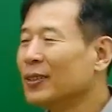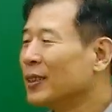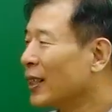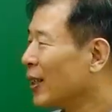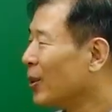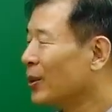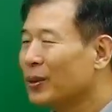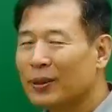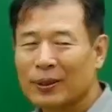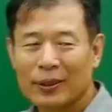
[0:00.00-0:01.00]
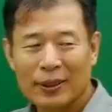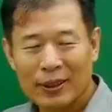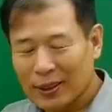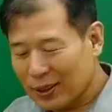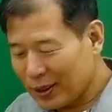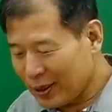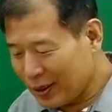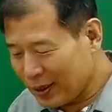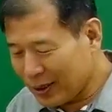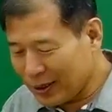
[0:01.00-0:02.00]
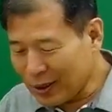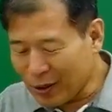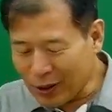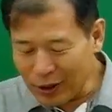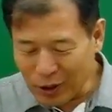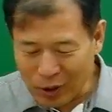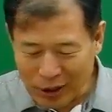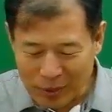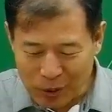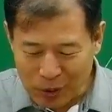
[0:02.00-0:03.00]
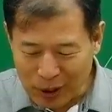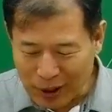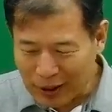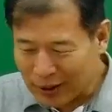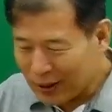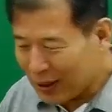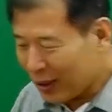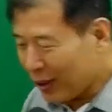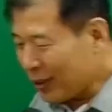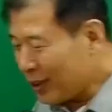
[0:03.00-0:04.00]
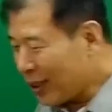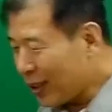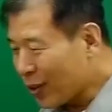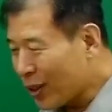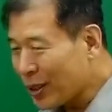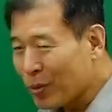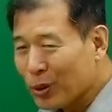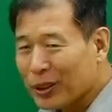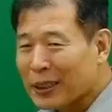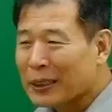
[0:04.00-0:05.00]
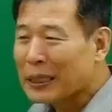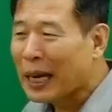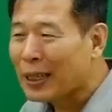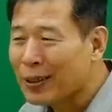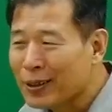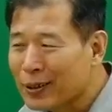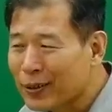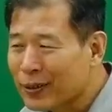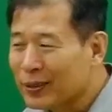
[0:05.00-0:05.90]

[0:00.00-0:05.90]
제가요 영어 영화 제목과 현실의 영화 제목이 다른 것.